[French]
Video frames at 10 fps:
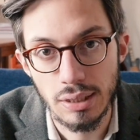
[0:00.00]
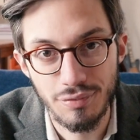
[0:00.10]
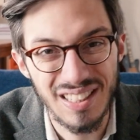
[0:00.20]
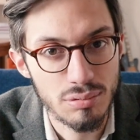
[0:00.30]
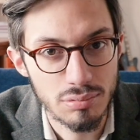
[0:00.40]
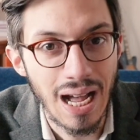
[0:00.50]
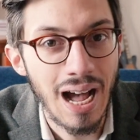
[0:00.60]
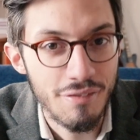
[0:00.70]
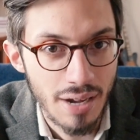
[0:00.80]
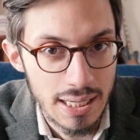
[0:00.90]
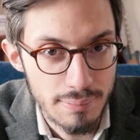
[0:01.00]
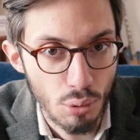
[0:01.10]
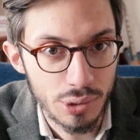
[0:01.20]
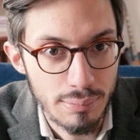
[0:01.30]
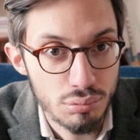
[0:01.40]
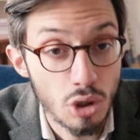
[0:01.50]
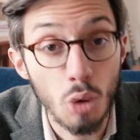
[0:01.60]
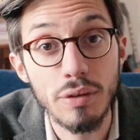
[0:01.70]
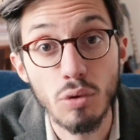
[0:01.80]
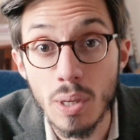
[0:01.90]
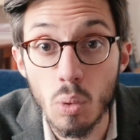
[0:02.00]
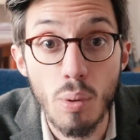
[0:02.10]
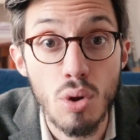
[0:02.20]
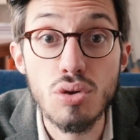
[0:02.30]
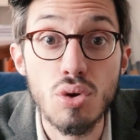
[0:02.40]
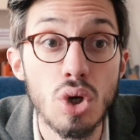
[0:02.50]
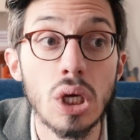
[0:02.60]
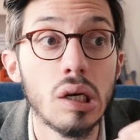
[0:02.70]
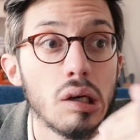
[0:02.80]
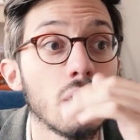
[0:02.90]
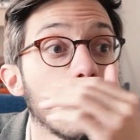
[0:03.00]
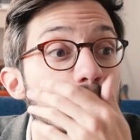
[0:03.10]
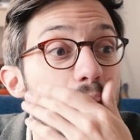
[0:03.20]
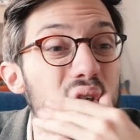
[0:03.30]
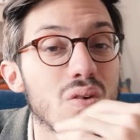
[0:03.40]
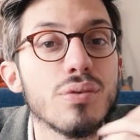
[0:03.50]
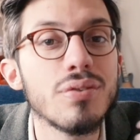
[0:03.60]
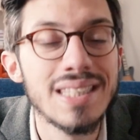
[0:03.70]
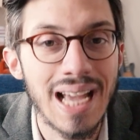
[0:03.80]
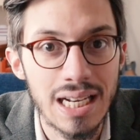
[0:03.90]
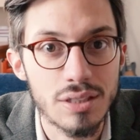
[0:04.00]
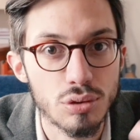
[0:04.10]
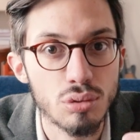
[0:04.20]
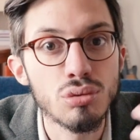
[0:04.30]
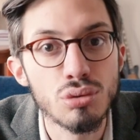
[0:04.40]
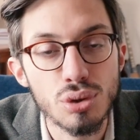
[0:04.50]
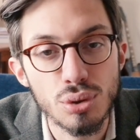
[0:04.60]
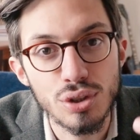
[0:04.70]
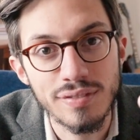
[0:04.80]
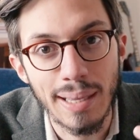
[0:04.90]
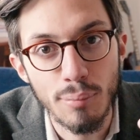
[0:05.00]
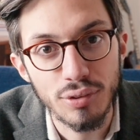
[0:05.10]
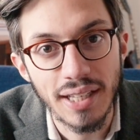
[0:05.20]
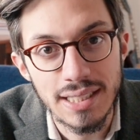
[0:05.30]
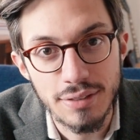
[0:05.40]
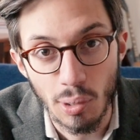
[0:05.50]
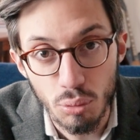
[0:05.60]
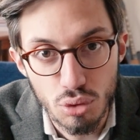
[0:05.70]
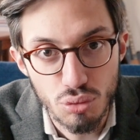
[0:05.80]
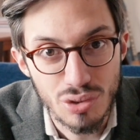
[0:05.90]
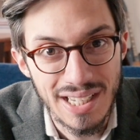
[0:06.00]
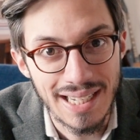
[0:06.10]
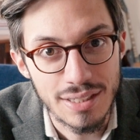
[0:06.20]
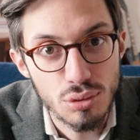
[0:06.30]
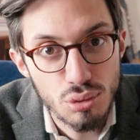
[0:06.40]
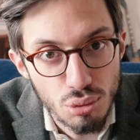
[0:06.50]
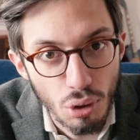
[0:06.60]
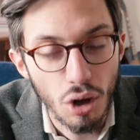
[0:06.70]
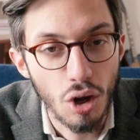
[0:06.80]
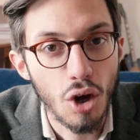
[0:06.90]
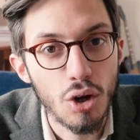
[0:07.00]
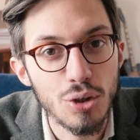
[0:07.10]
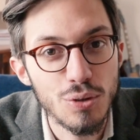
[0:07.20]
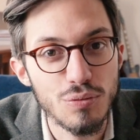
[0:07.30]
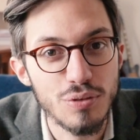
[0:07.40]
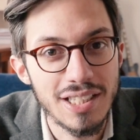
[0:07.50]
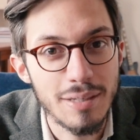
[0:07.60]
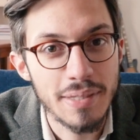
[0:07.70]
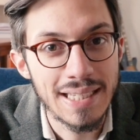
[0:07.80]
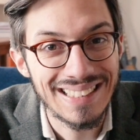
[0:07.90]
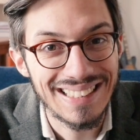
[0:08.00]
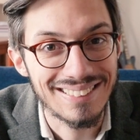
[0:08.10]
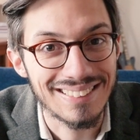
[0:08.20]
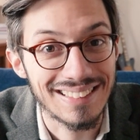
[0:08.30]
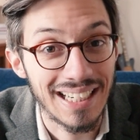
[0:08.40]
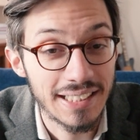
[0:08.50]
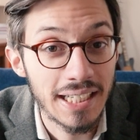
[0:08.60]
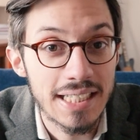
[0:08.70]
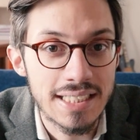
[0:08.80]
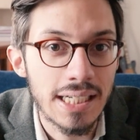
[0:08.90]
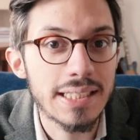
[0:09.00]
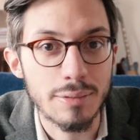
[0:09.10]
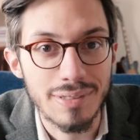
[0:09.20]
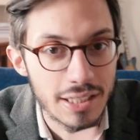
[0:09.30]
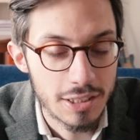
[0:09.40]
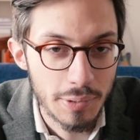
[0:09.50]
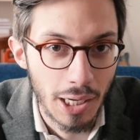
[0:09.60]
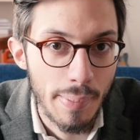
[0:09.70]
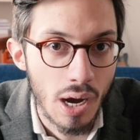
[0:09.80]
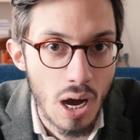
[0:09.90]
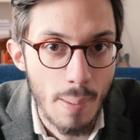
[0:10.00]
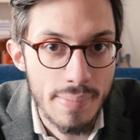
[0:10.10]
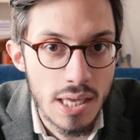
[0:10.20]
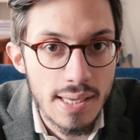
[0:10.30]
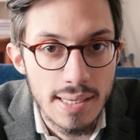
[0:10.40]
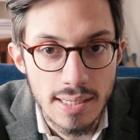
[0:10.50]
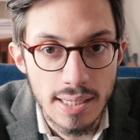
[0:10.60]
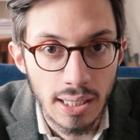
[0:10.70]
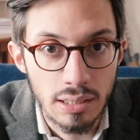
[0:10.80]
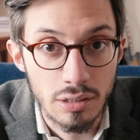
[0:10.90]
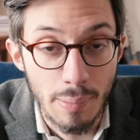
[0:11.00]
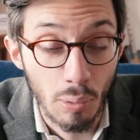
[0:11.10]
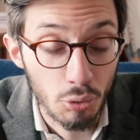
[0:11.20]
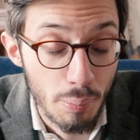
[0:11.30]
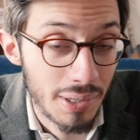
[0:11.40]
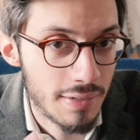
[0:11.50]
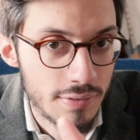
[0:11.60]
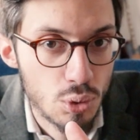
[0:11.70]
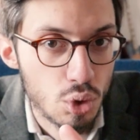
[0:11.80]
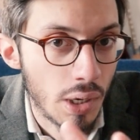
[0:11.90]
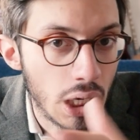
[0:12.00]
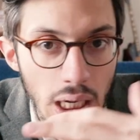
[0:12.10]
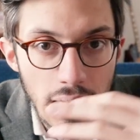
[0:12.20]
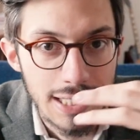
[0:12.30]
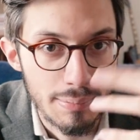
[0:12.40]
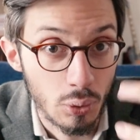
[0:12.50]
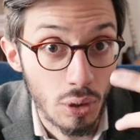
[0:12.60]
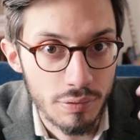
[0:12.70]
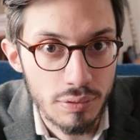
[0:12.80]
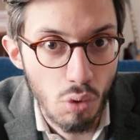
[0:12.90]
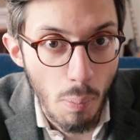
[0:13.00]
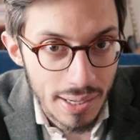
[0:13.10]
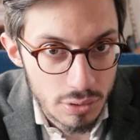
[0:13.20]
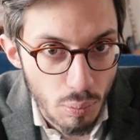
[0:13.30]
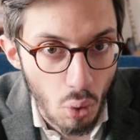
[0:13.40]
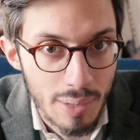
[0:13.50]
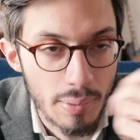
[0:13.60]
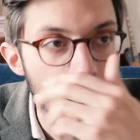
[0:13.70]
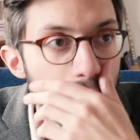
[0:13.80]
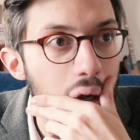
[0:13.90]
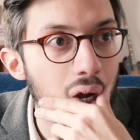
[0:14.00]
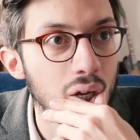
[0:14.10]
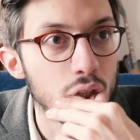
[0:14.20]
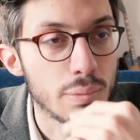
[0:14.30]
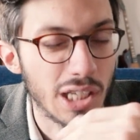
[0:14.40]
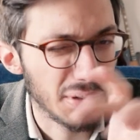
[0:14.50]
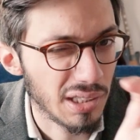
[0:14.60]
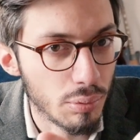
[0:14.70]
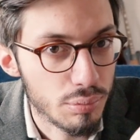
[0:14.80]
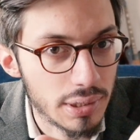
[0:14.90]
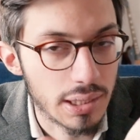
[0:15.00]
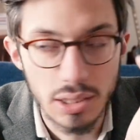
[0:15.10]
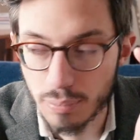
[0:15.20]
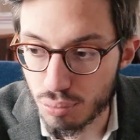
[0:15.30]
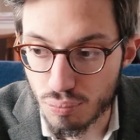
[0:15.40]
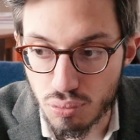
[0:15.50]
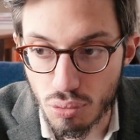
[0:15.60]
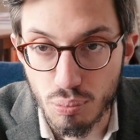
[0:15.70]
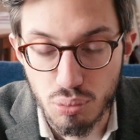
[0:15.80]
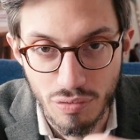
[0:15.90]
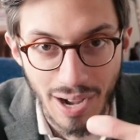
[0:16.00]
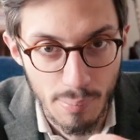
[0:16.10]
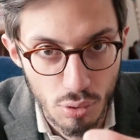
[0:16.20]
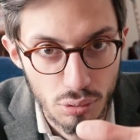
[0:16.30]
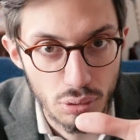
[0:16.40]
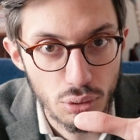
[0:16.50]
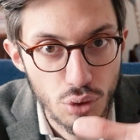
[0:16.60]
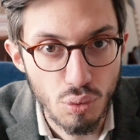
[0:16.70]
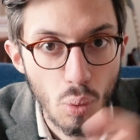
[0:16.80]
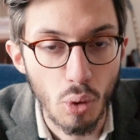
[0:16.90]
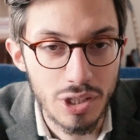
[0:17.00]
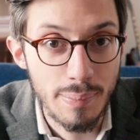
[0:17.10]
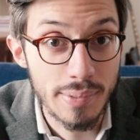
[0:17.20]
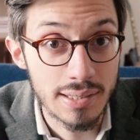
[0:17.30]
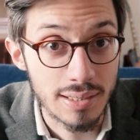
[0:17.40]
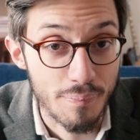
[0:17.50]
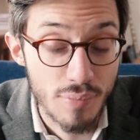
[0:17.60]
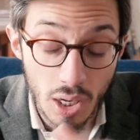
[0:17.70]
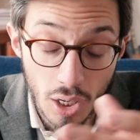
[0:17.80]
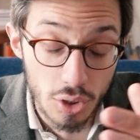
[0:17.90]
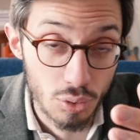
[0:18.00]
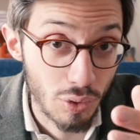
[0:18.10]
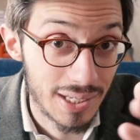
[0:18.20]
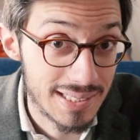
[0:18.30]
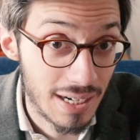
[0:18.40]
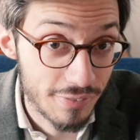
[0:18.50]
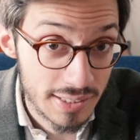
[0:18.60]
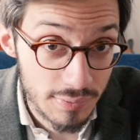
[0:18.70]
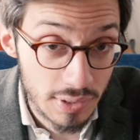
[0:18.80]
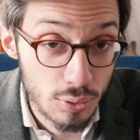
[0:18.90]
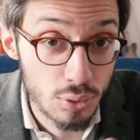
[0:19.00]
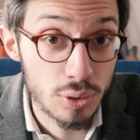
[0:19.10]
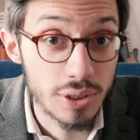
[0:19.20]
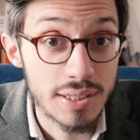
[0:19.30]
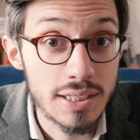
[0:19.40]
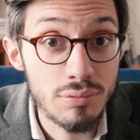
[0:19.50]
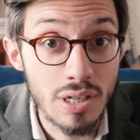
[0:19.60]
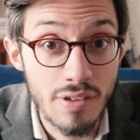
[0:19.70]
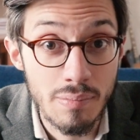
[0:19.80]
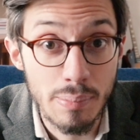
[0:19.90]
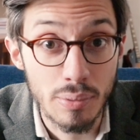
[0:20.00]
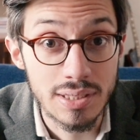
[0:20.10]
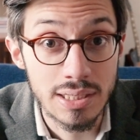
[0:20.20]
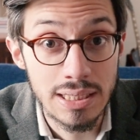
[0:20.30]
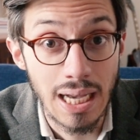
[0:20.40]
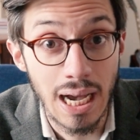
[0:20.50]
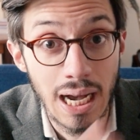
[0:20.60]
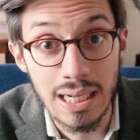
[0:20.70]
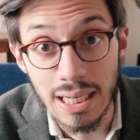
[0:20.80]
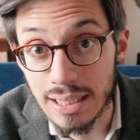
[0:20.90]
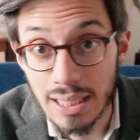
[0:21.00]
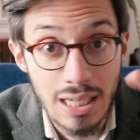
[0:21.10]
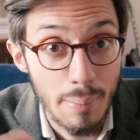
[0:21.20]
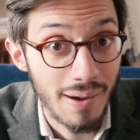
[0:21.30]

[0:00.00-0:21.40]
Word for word: fait son travail pour les débutants, mais il faut bien comprendre que euh, au final, ce sont deux choses vraiment très différentes. Donc je voulais être sûr que vous ayez bien euh, intégré ça et ça m'a été inspiré par un, billet qui a été écrit euh, il n'y a pas longtemps par David Duchemin qui m'a donné envie de vous reparler de ce problème euh, de manière peut-être un peu plus technique pour, vraiment que vous compreniez bien ça. Donc voilà, c'est la fin de cette vidéo. Si vous l'avez aimé, pensez à liker, à